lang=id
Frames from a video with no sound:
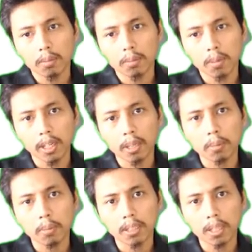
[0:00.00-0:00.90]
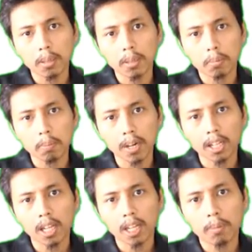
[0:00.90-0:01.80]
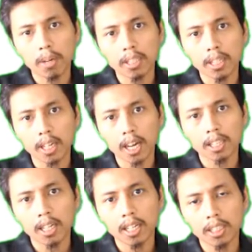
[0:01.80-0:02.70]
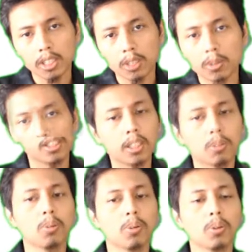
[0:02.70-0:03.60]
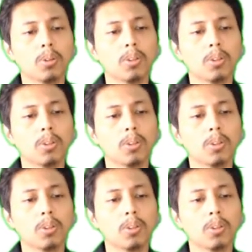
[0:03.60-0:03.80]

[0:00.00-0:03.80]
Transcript: bagaimana peradaban yang ada di Yunani kuno.